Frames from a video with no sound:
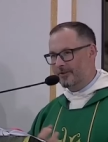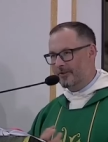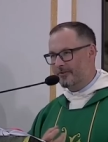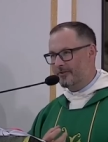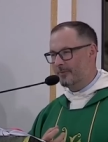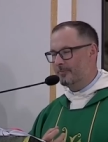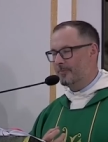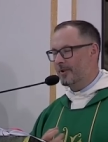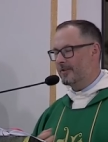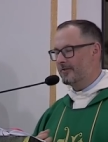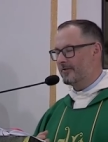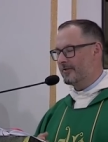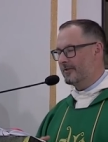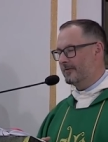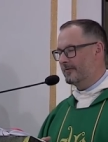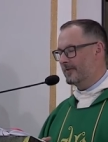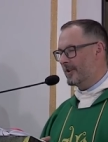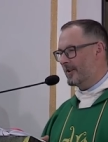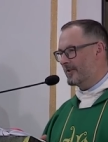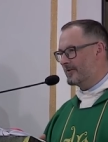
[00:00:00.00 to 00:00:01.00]
On jest
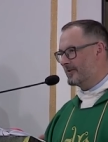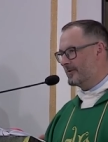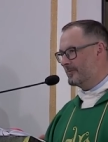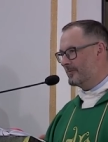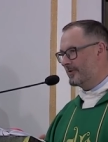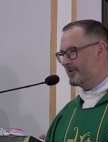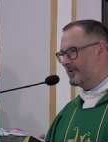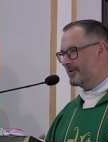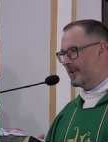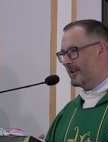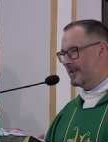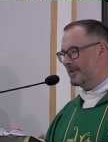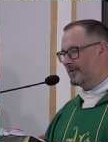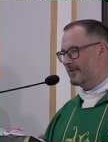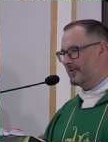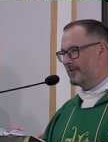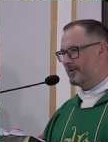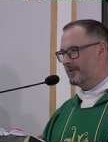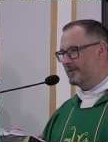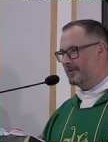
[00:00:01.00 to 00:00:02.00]
obecny w każdym z
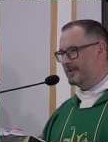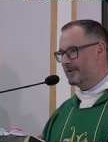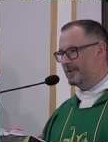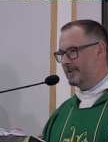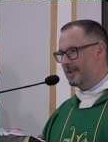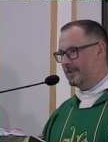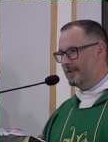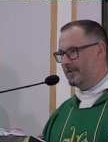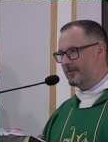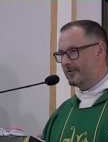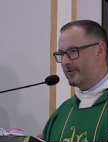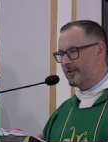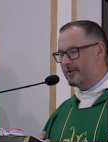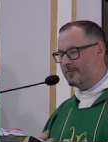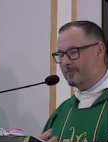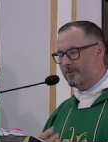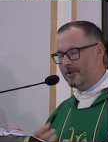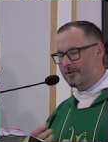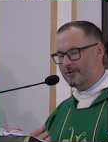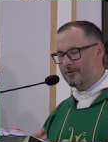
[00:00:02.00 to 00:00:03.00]
nas.
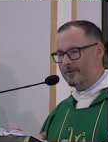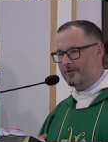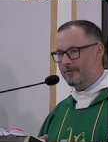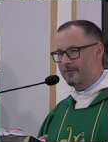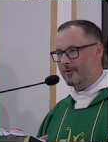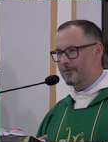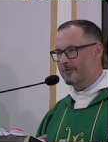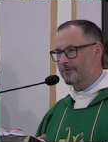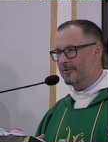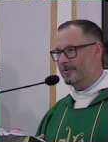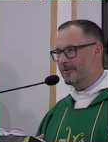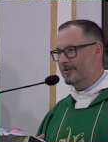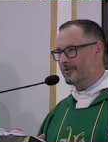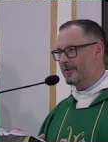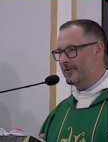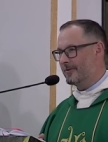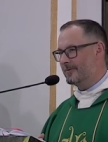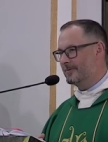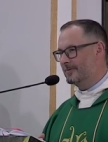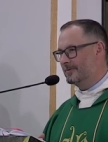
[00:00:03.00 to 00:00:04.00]
Jesteśmy Jego
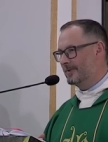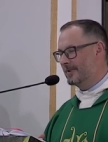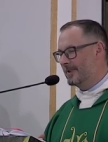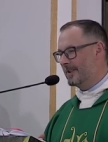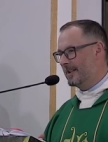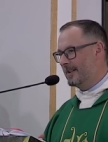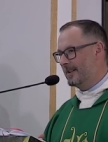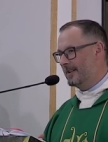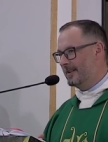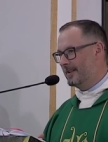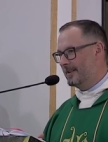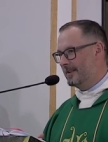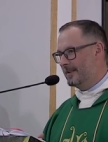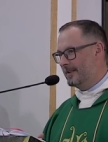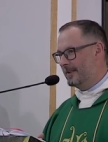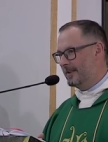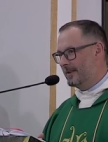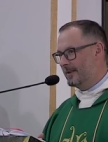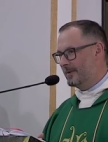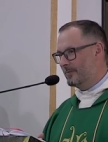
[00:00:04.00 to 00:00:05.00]
świątynią.
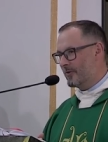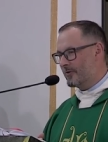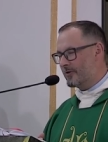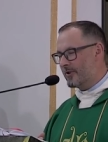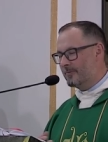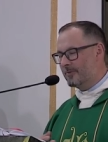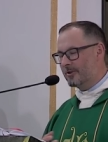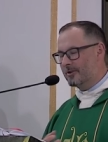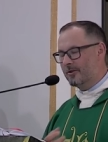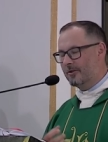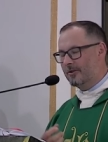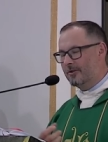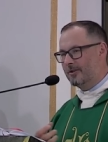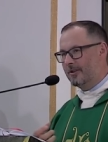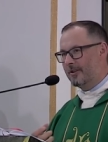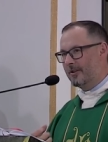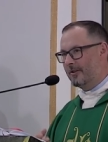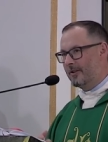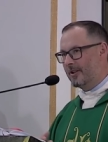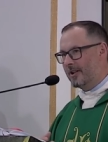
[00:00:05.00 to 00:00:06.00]
Możemy Go
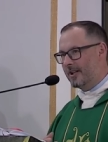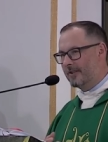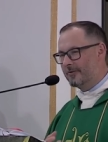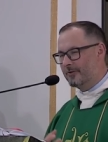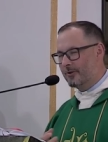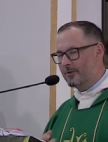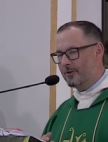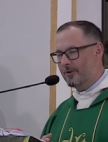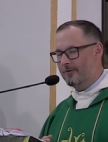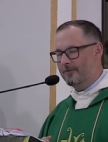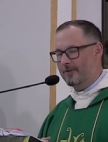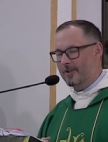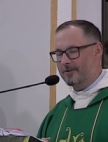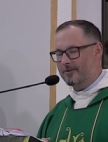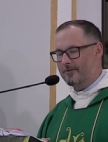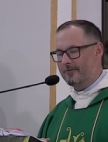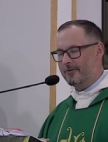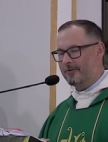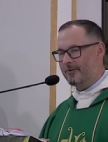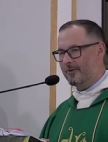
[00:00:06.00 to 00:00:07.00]

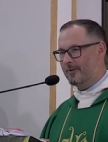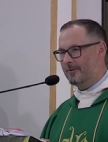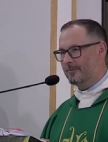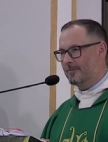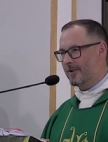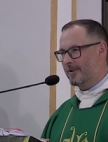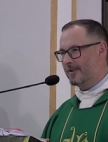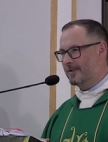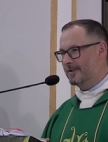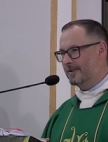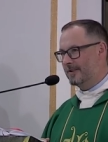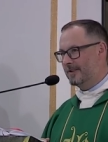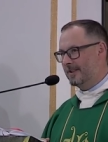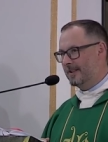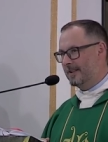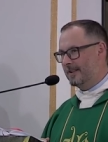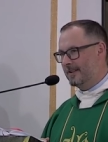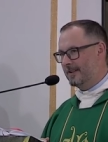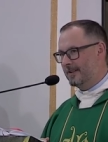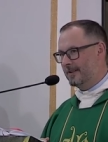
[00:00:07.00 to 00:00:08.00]
adorować w sobie.
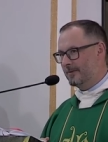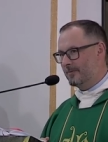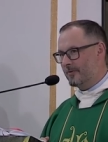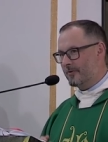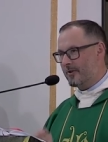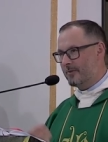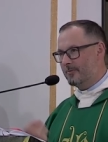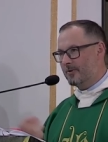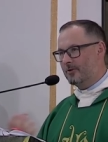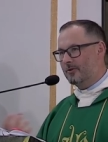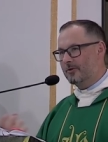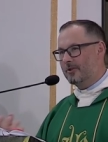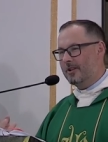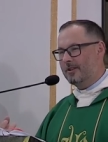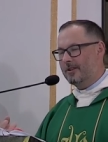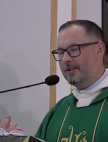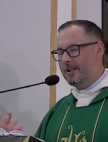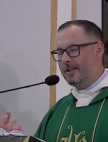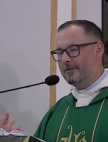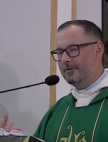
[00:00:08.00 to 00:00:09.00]
Możemy
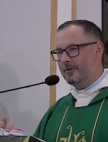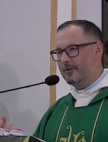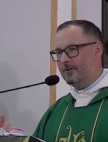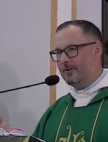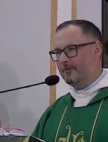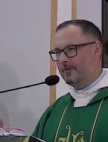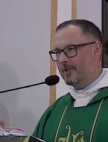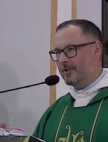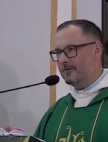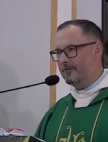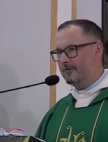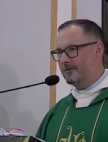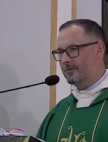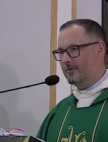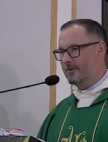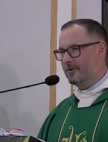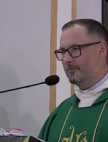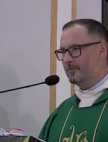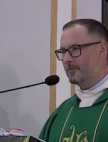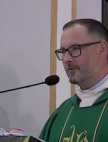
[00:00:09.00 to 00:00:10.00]
Go adorować w
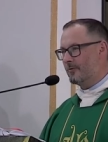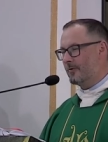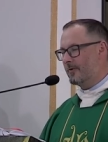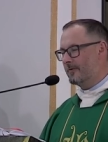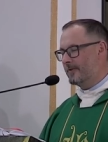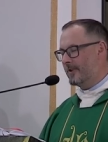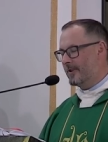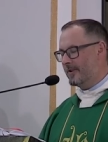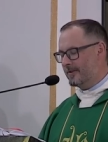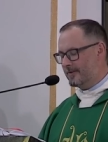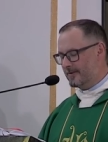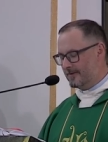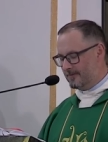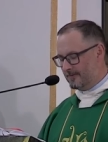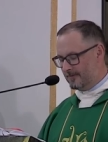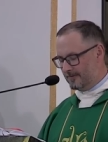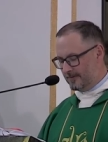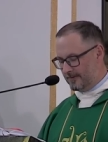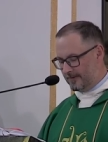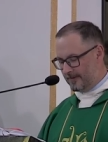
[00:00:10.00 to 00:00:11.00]
drugim
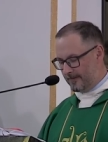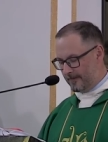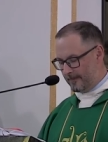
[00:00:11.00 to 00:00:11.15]
człowieku.